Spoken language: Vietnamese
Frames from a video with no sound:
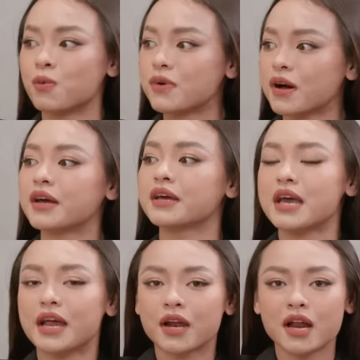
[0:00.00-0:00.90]
Đúng rồi.
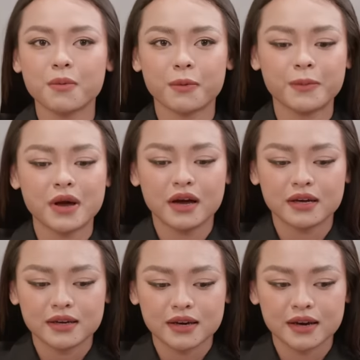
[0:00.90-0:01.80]
Đúng đó không? Là một,
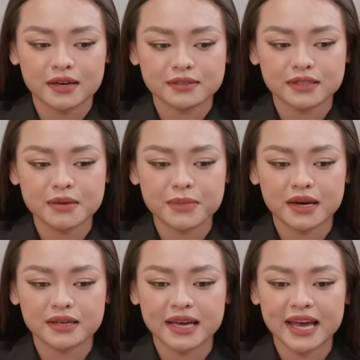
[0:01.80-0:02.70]
à, khi
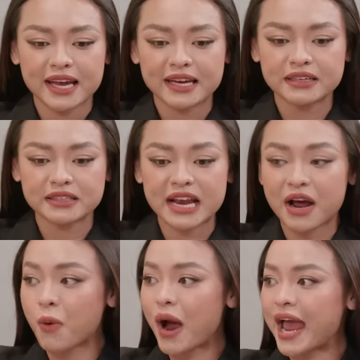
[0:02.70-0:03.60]
mà H'Hen
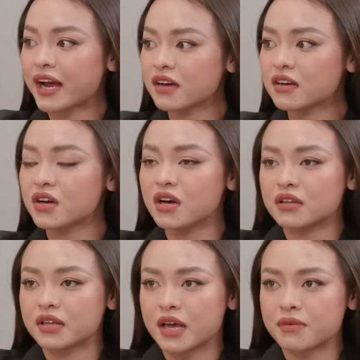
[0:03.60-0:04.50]
đăng quang á
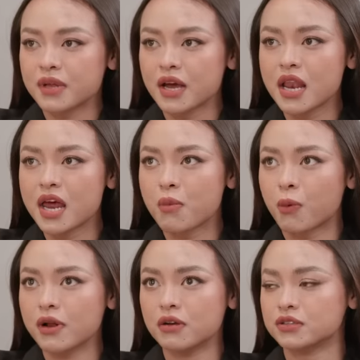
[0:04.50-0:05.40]
thì em thấy đây là
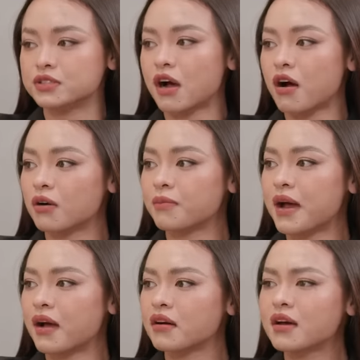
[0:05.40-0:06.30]
một cái lựa chọn
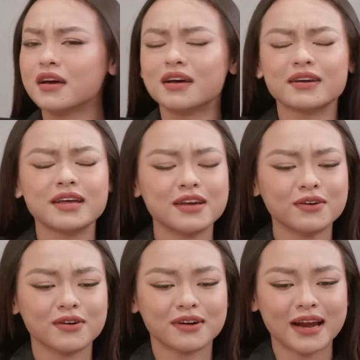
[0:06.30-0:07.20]
mà đi
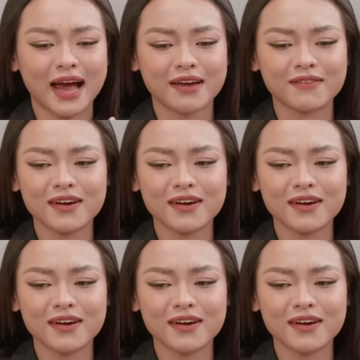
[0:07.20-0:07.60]
ngược lại